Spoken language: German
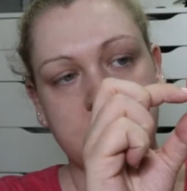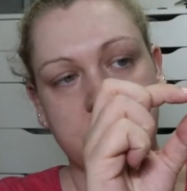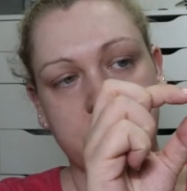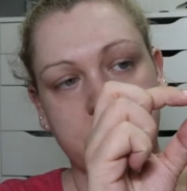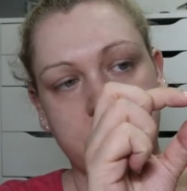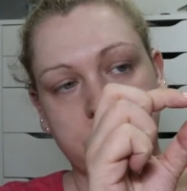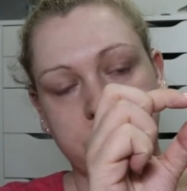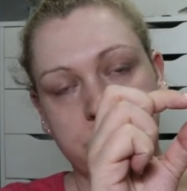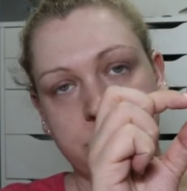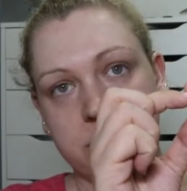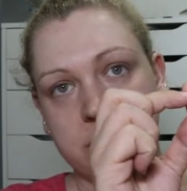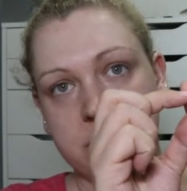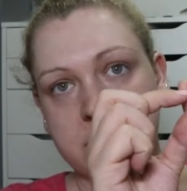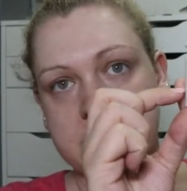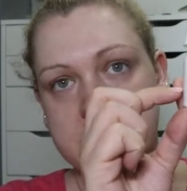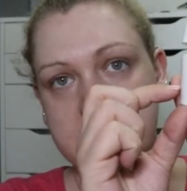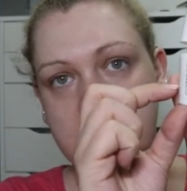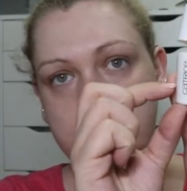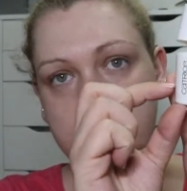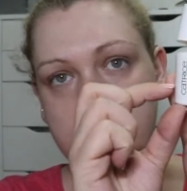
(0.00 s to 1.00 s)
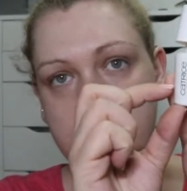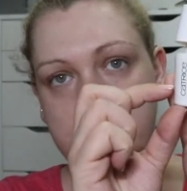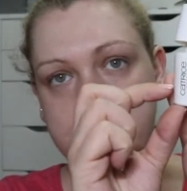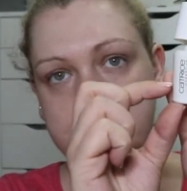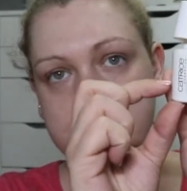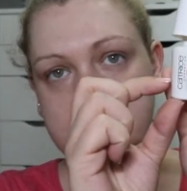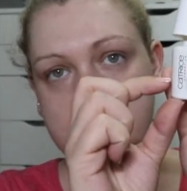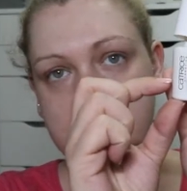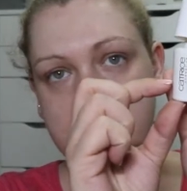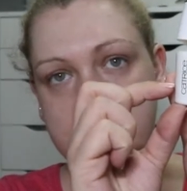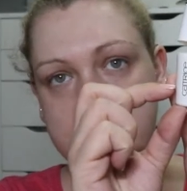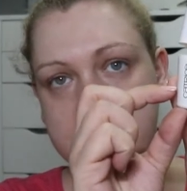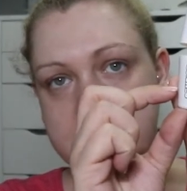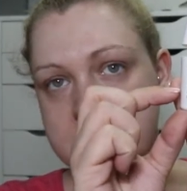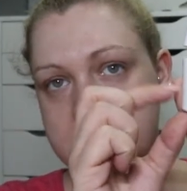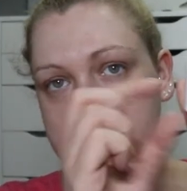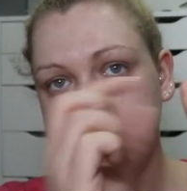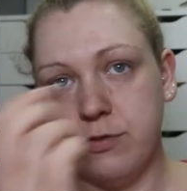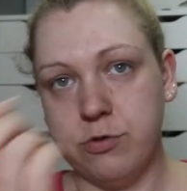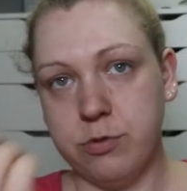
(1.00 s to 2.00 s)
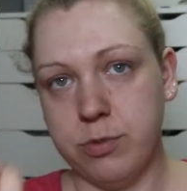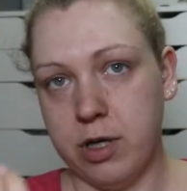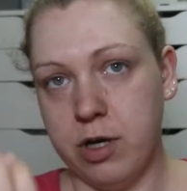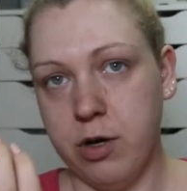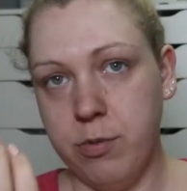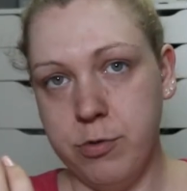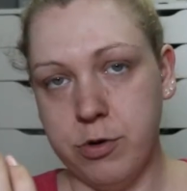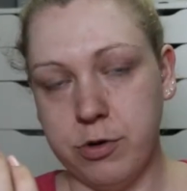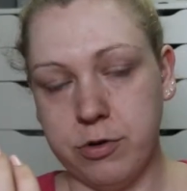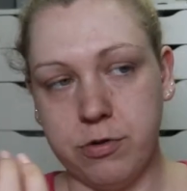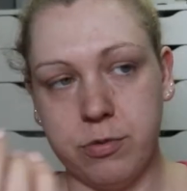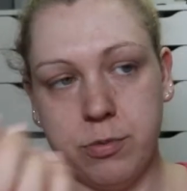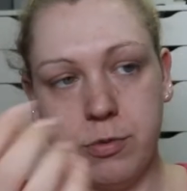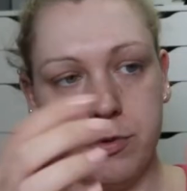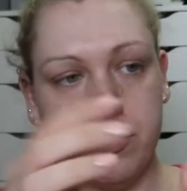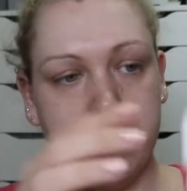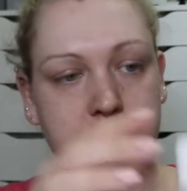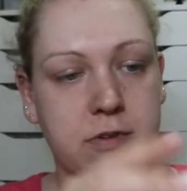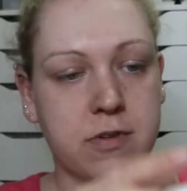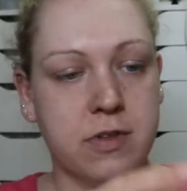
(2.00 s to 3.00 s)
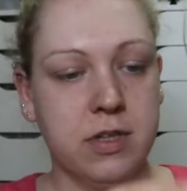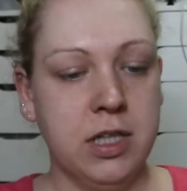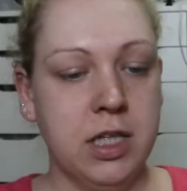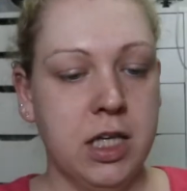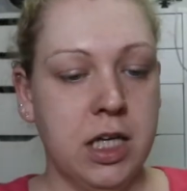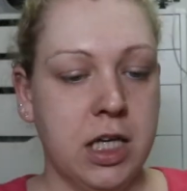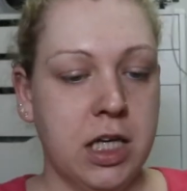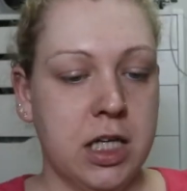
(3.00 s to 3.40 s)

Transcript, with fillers: so, ich sag mal ab da den Rest überhaupt noch zu benutzen.